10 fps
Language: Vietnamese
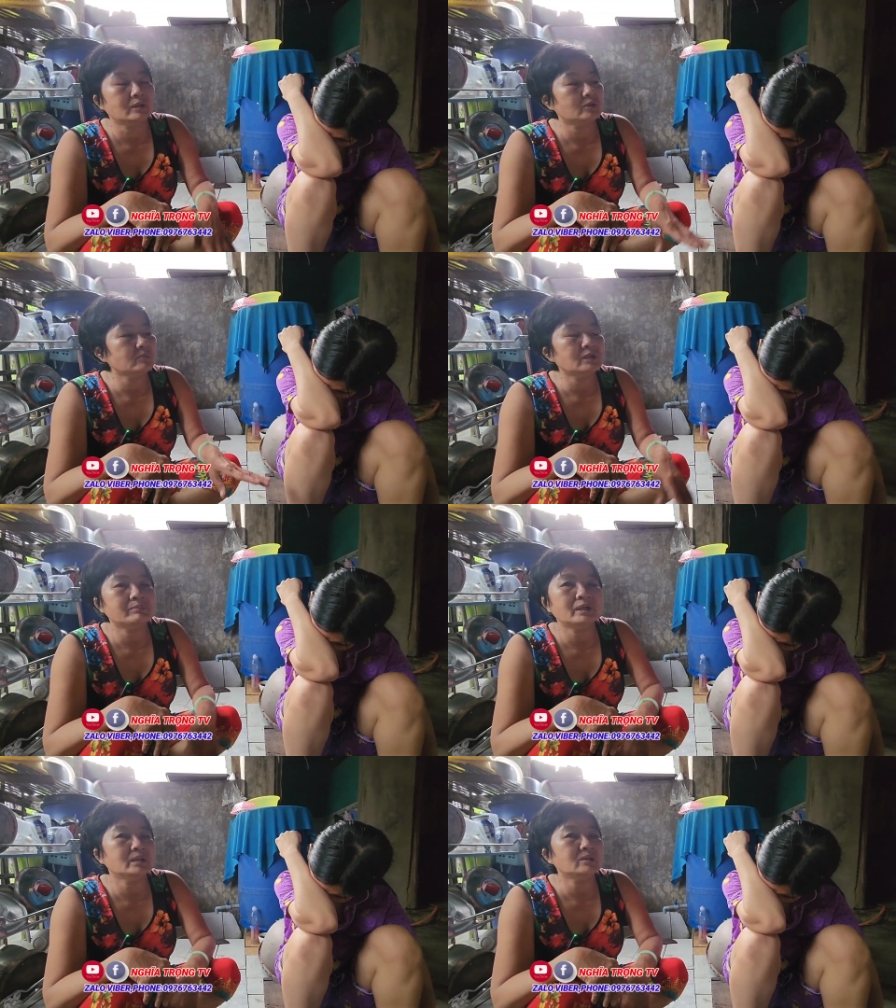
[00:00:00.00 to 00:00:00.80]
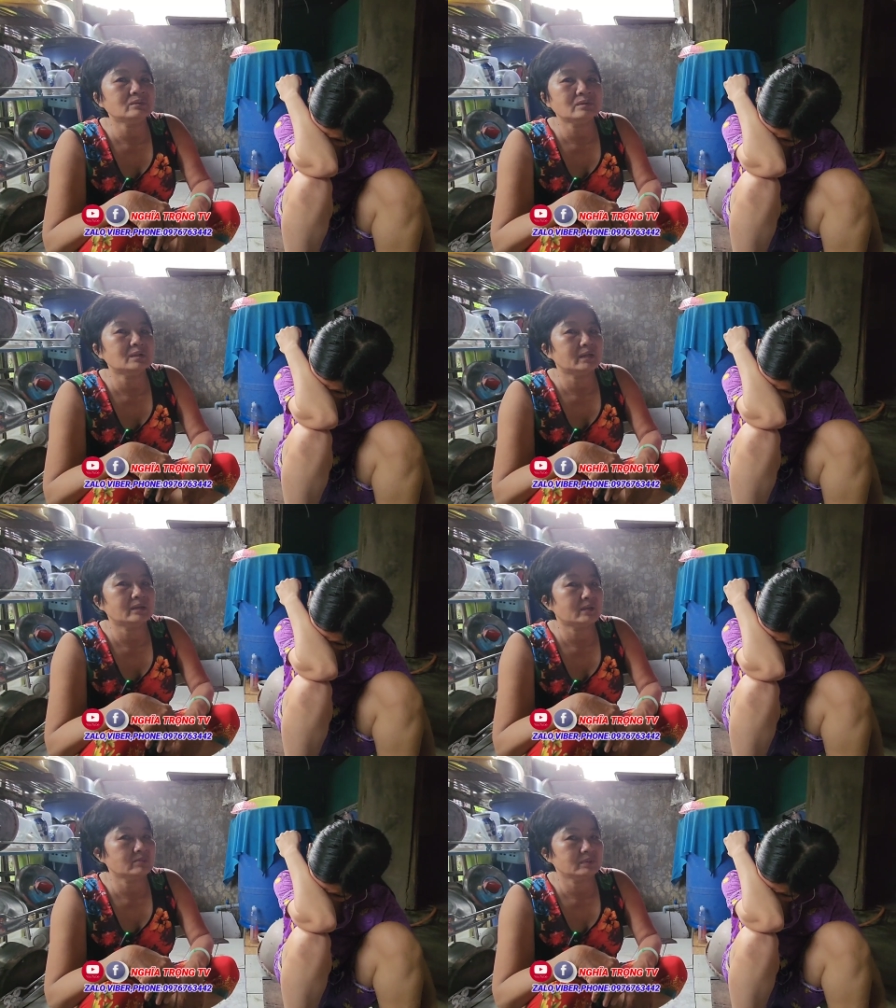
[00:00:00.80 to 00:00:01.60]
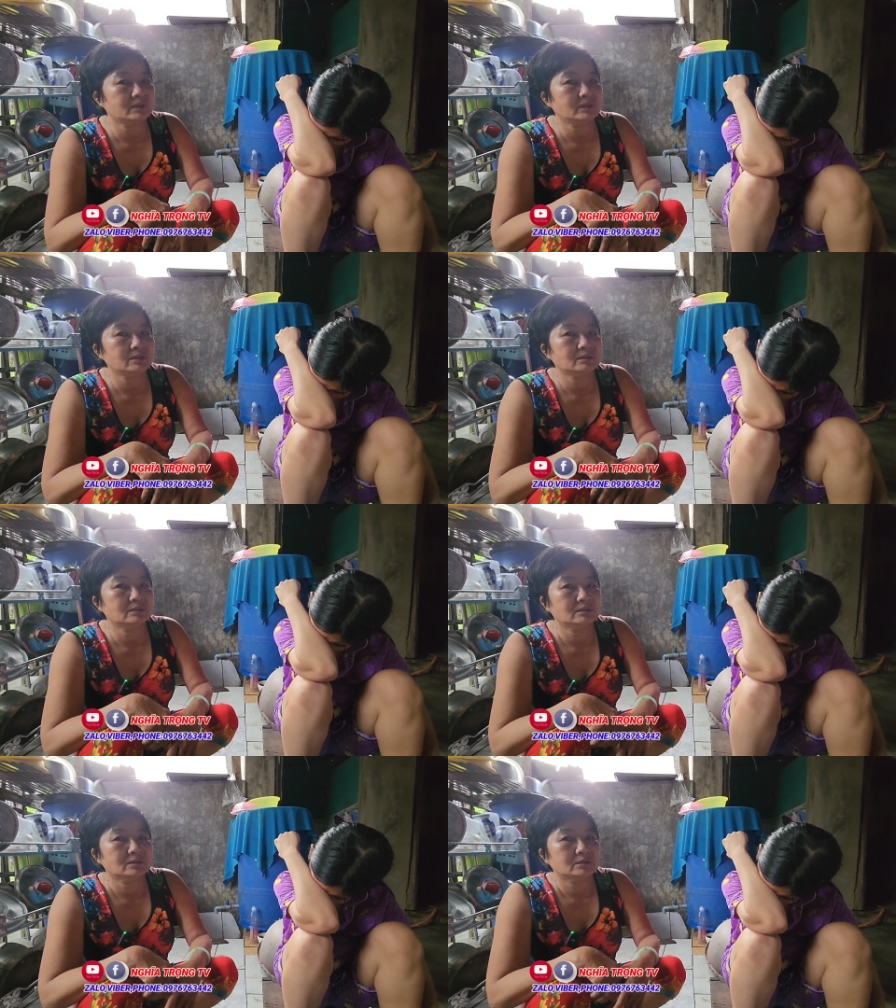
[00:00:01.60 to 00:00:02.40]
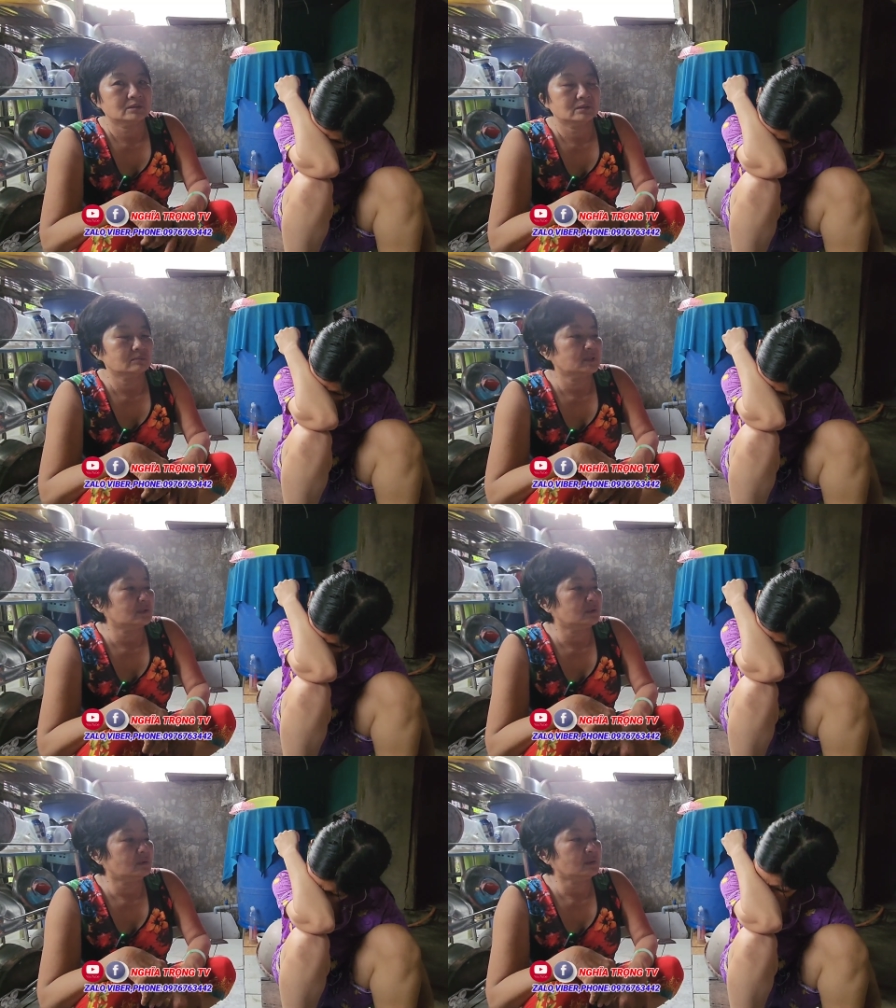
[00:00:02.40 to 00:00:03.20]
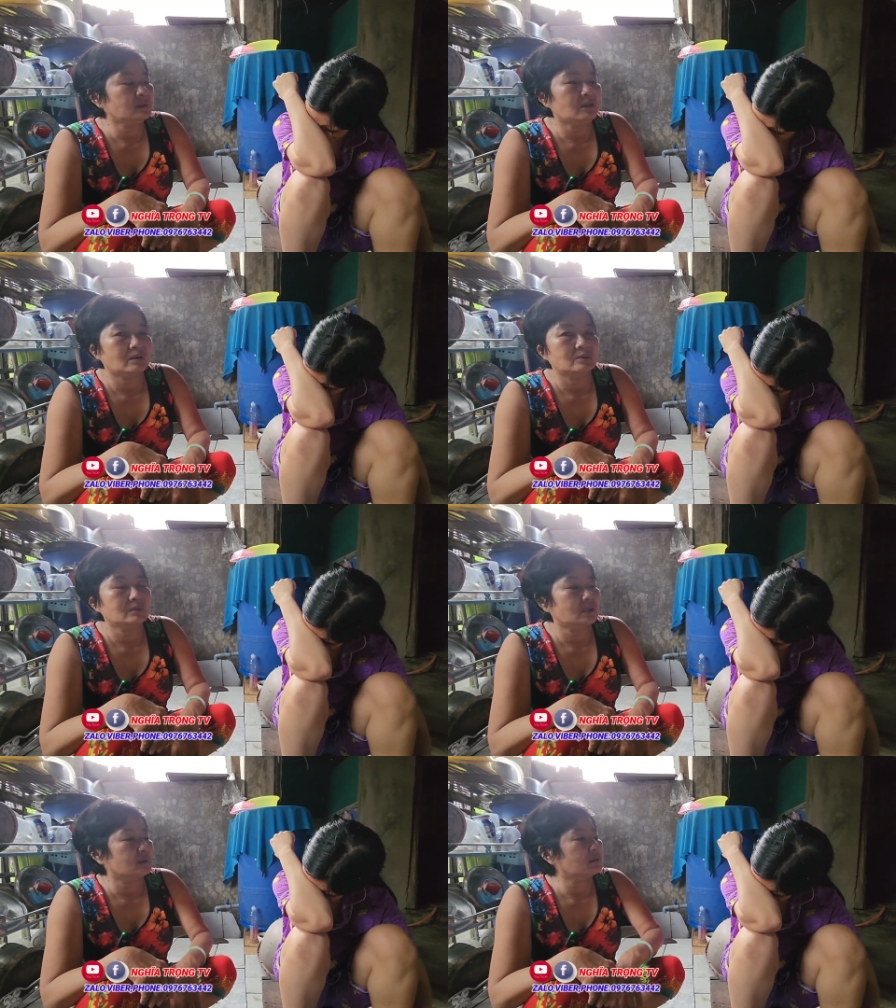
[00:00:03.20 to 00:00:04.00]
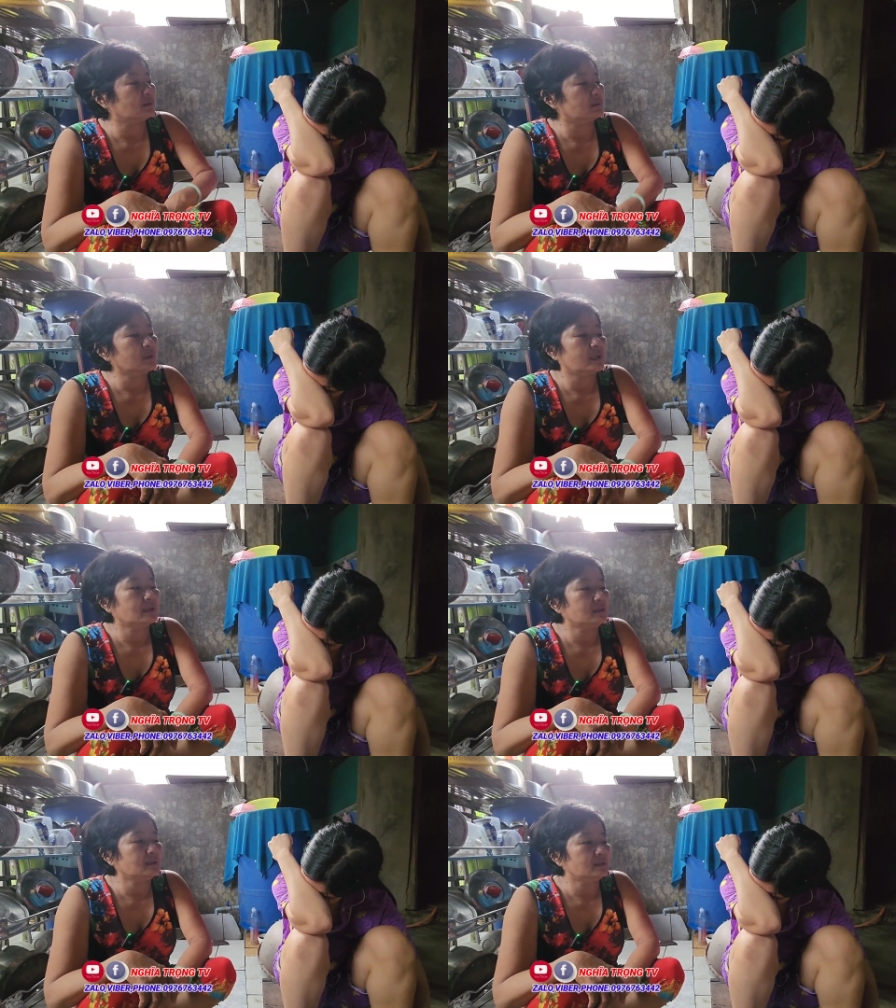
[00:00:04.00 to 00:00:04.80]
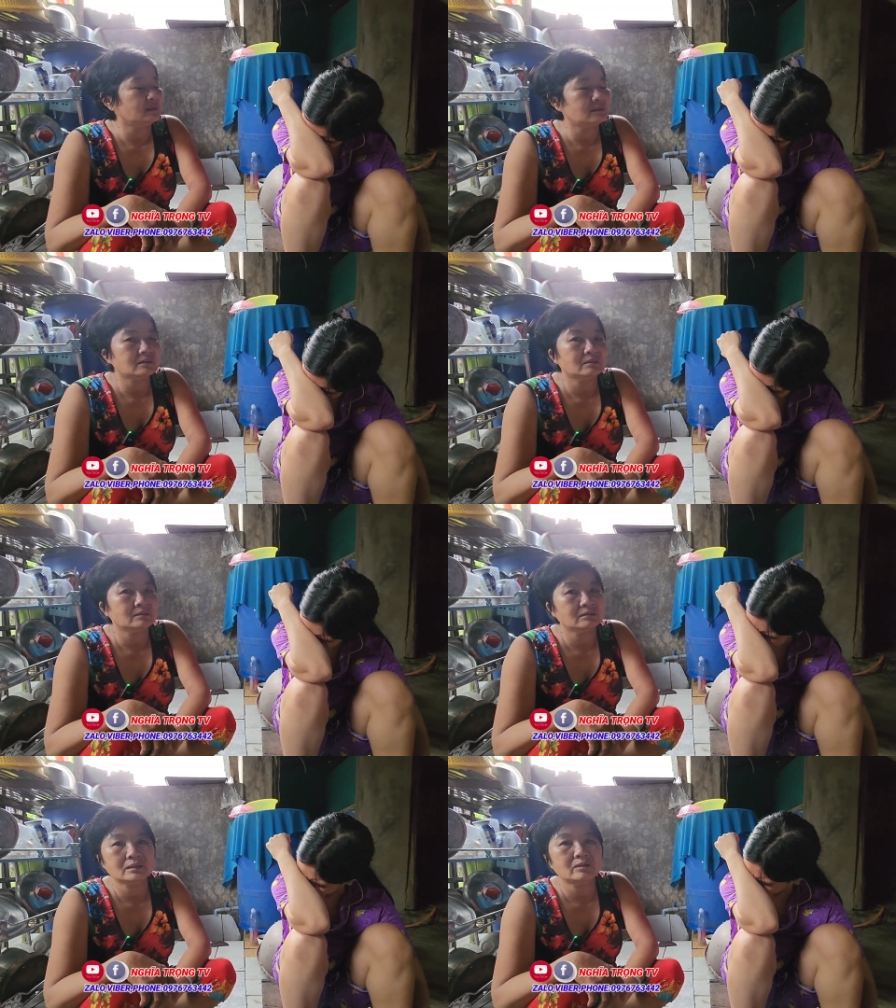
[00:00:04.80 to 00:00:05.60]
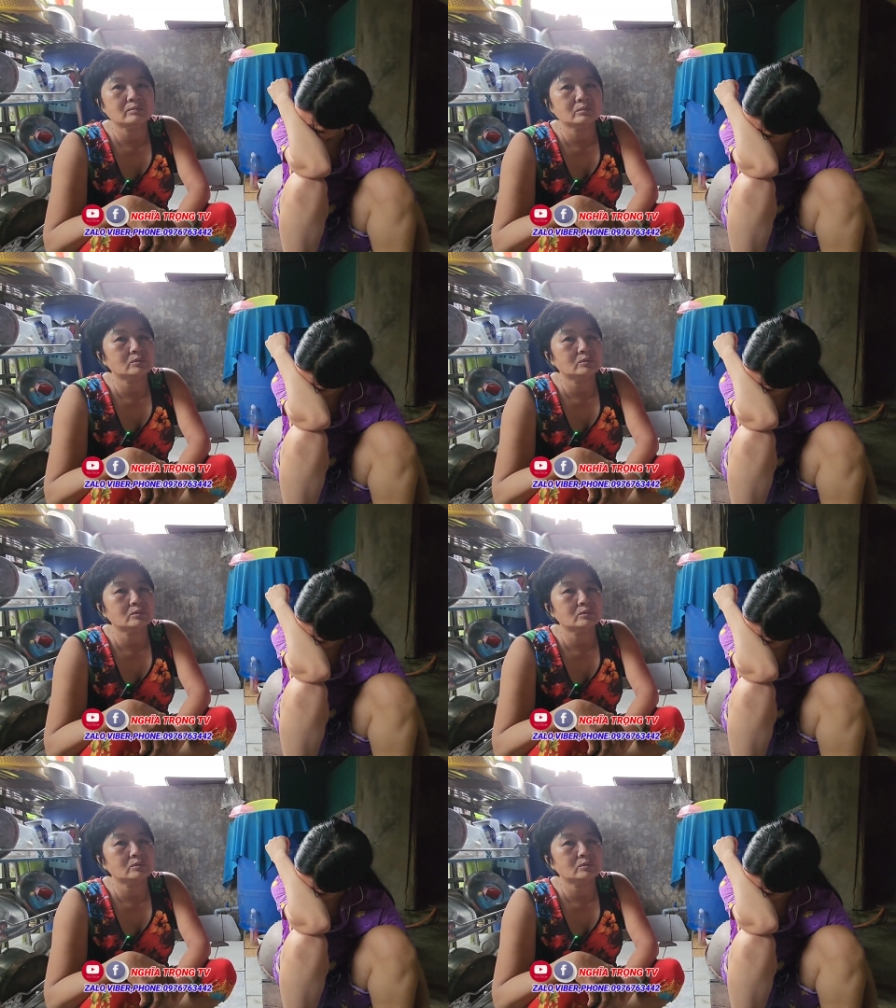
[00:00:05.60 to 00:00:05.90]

chúng tâm lý của nó là nó khóc vậy đó vậy hả nói nó khổ cực đồ này kia nữa nó, nó khóc nó